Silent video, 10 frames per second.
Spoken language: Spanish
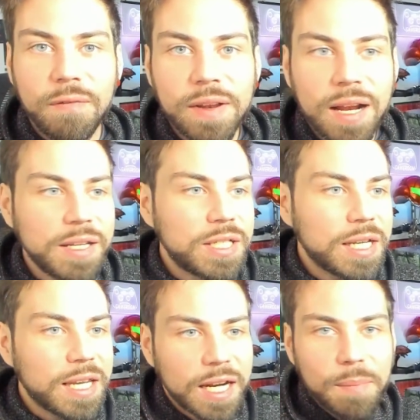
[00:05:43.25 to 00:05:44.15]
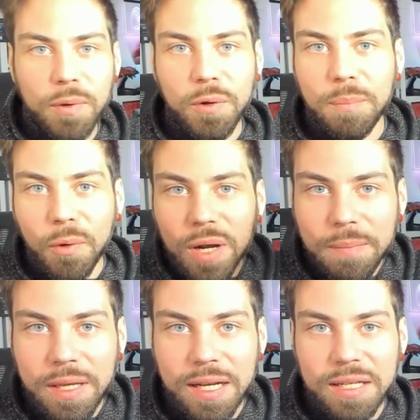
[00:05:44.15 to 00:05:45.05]
al final ni siquiera por
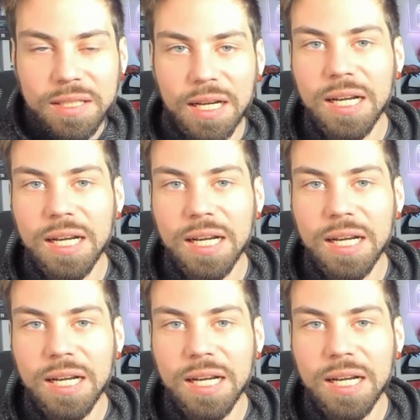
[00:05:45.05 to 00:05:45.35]
polémicas